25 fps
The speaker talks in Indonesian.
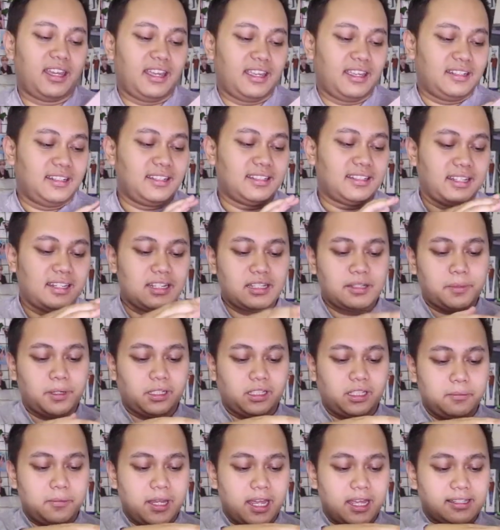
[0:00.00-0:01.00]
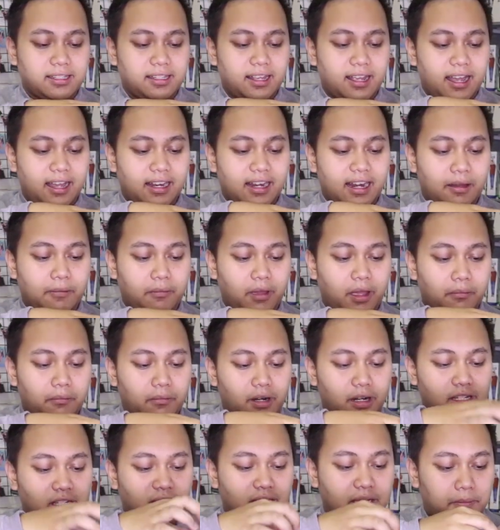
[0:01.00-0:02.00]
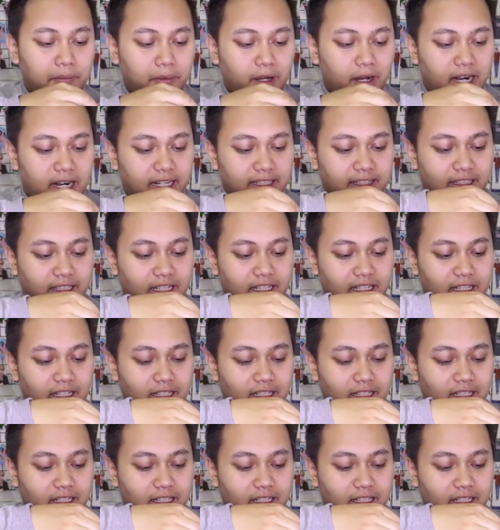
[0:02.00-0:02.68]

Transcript: okay, di sini seperti biasa ada membership cardnya